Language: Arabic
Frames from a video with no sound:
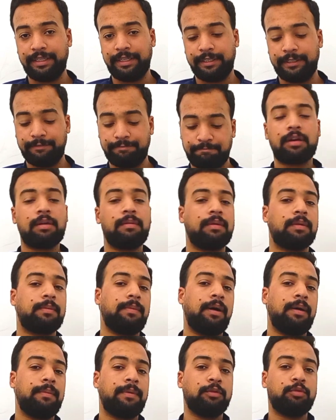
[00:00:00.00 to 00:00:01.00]
الاحيان رقم
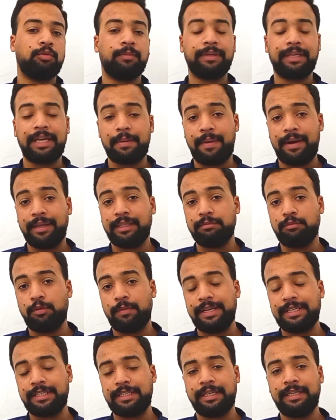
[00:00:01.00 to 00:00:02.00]
أربعة برضو من الجامعات
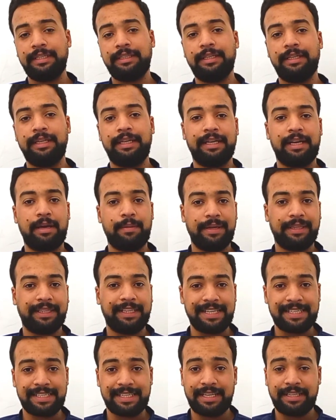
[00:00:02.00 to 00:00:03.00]
المميزة جدا هي جامعة
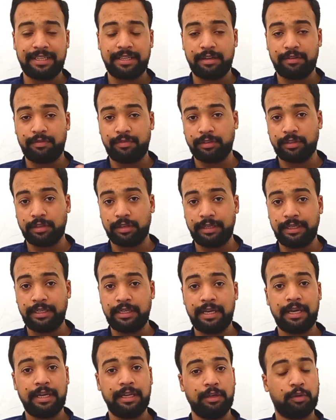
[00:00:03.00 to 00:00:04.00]
كازان
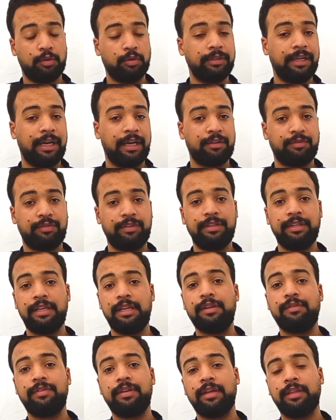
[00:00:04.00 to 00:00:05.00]
الفيدرالية اللي كنا عارفين
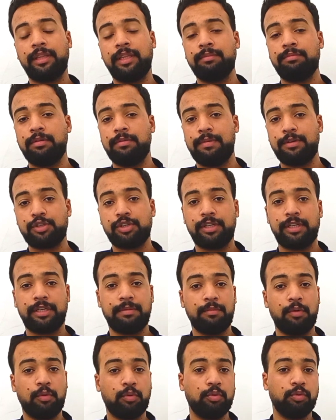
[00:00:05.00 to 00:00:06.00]
إن فيها الطب البشري
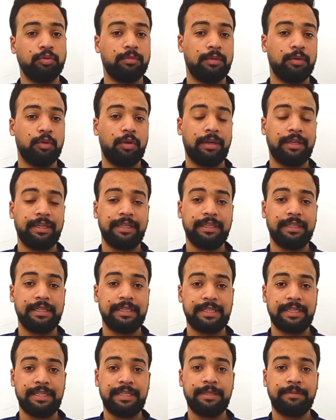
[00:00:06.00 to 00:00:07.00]
موجود باللغة
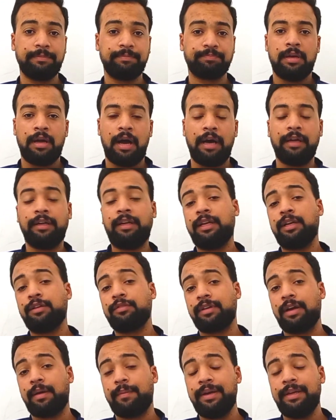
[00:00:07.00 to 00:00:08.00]
الإنجليزية
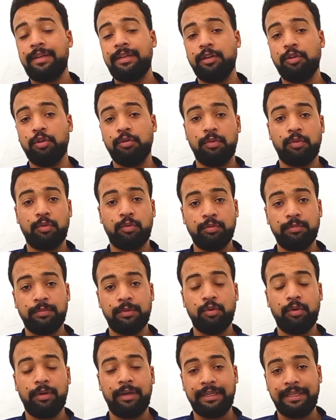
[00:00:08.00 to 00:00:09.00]
هنعرف كمان انه موجود
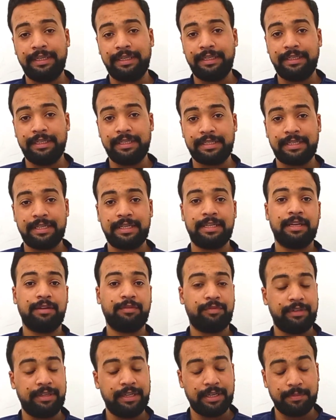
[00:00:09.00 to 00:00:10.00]
باللغه الانجليزيه
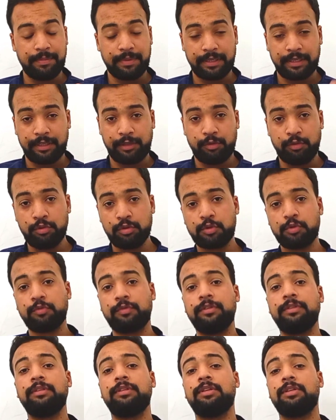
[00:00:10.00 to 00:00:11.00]
في البكالوريوس
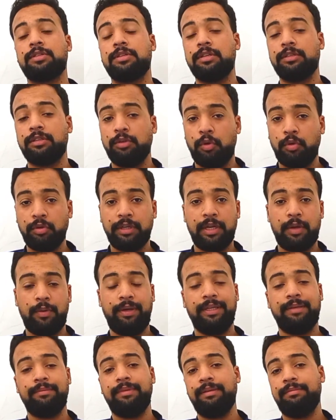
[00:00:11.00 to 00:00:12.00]
وفي الدراسات العليا لو
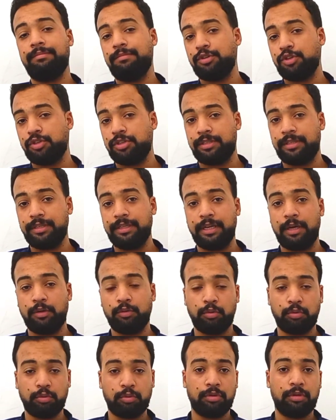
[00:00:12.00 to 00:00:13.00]
احنا بنعمل ماجستير او
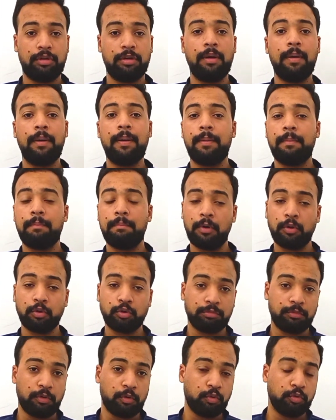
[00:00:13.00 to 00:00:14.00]
دكتوراه
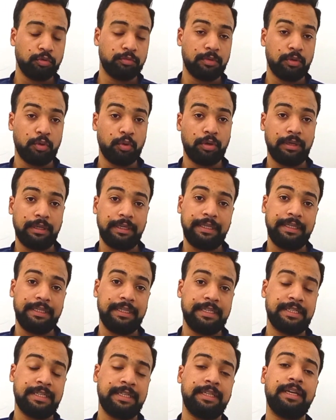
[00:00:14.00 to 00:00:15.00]
برضه موجود باللغه
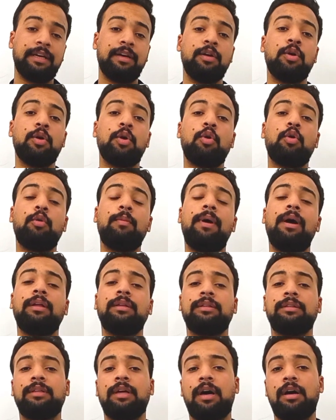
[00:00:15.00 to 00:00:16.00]
الانجليزيه
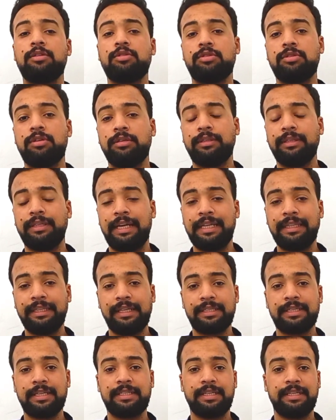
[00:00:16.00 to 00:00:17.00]
وبعض تخصصات
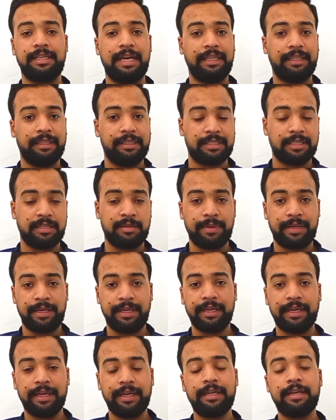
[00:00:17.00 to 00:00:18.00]
الهندسه زي الهندسه
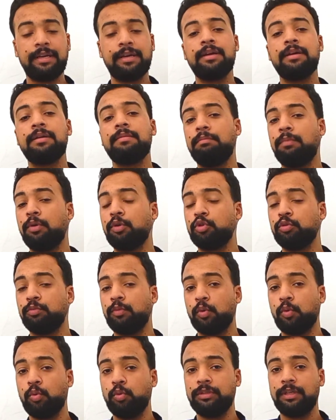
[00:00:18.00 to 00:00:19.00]
الميكانيكيه برضه
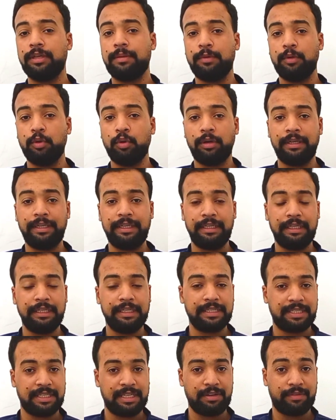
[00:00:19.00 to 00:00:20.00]
موجوده باللغه
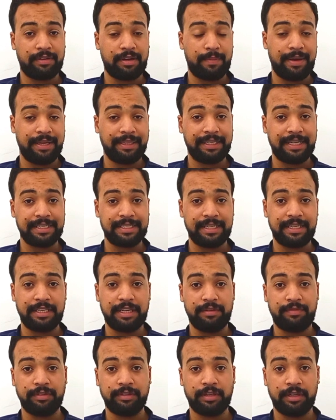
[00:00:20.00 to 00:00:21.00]
الانجليزيه في جامعه كازان
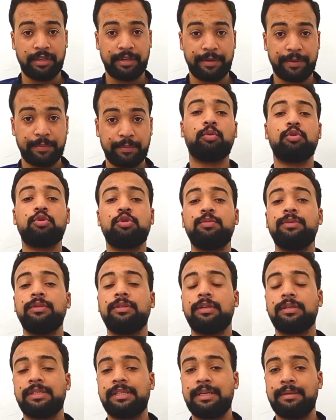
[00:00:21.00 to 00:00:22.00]
الفدراليه والرسوم
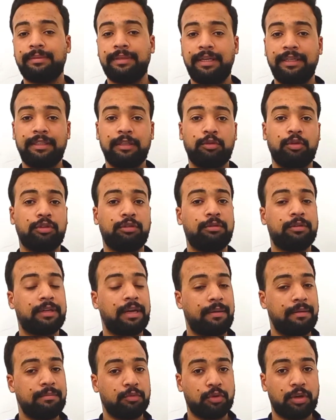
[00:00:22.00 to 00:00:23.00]
الدراسيه بتاعتها تعتبر
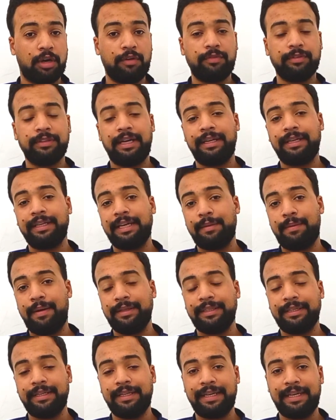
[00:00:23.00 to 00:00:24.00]
كمان منخفضه عن
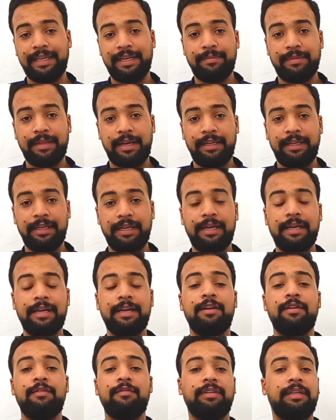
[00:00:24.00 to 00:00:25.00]
الجامعات اللي اتكلمنا عليها
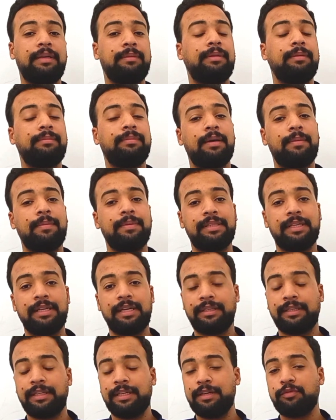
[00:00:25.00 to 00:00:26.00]
فهي بتبدا من
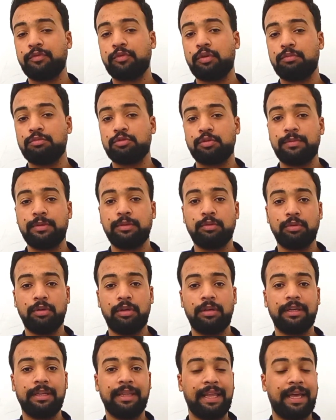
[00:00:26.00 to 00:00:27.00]
3500
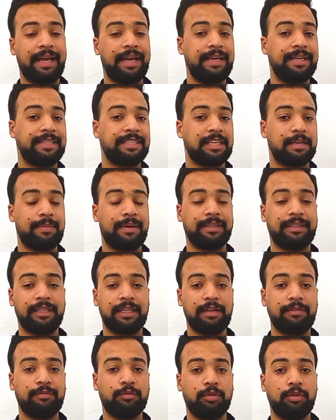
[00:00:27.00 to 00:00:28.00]
دولار لغايه
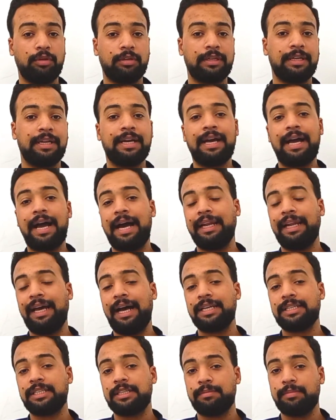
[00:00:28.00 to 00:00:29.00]
7000 دولار على
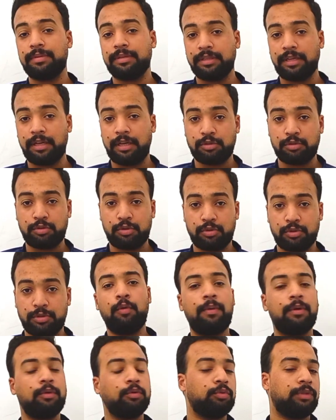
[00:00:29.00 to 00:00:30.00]
حسب التخصص
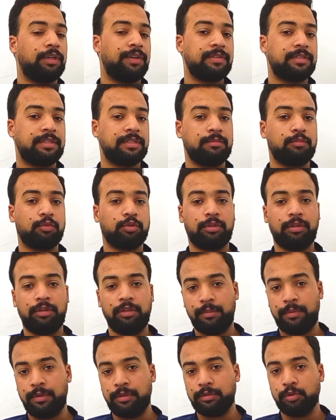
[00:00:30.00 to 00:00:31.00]
وبرضه نفس
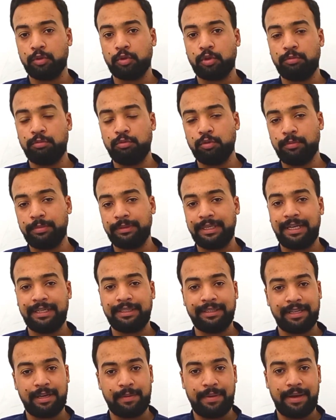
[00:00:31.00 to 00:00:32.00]
متطلبات القبول
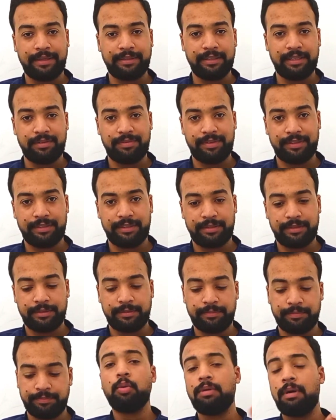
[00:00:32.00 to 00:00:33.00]
بتاعه الجامعات اللي فاتت
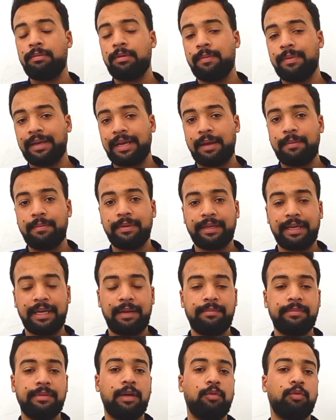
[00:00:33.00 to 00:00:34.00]
وقبل ما نكمل
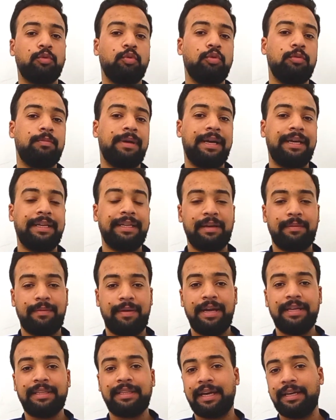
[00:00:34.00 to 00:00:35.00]
كلامنا ونقول باقي
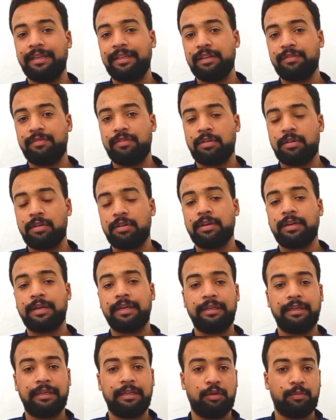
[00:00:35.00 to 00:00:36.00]
الجامعات خلينا افكرك
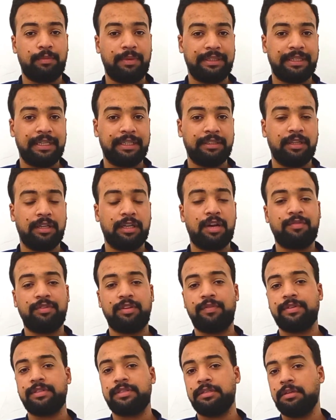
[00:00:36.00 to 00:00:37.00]
انك لو محتاج تعرف
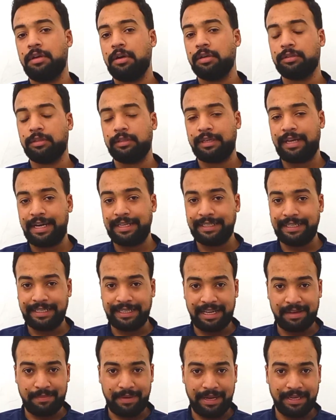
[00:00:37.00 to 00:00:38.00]
تفاصيل اكتر عن
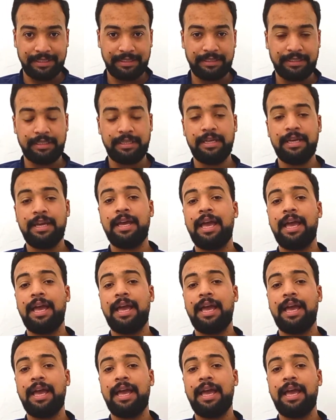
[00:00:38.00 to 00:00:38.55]
الجامعات دي